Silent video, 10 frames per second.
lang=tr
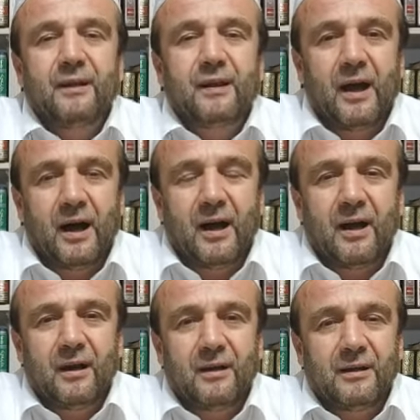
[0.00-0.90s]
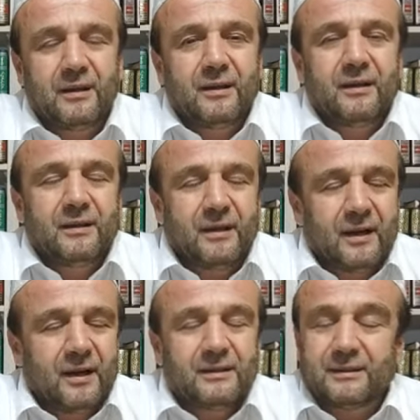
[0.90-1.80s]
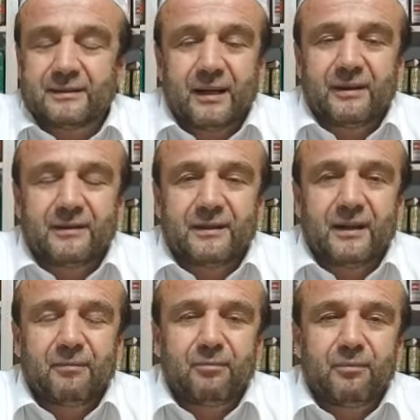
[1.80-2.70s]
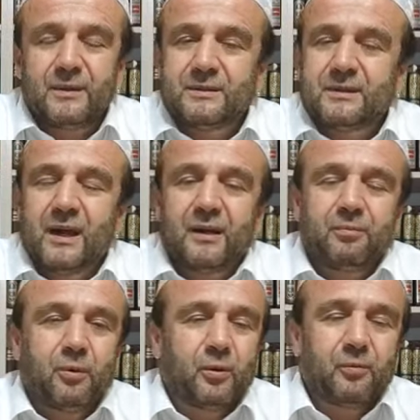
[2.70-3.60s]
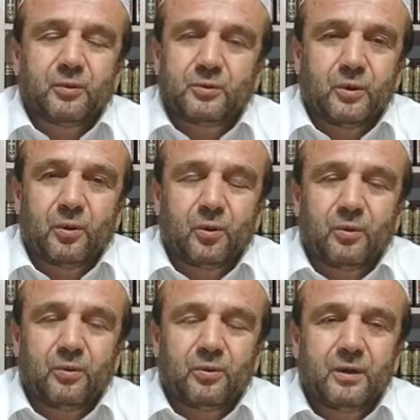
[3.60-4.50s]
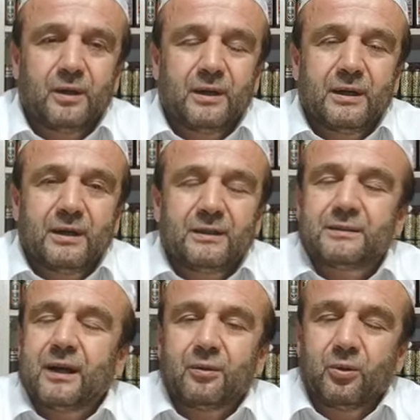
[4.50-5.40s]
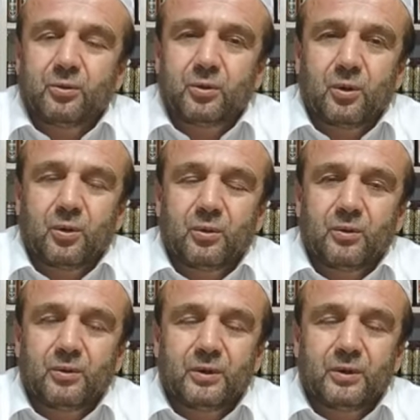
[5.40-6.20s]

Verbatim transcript: Ya aziz kardeşlerim ister profesör olun, ister doktor olun,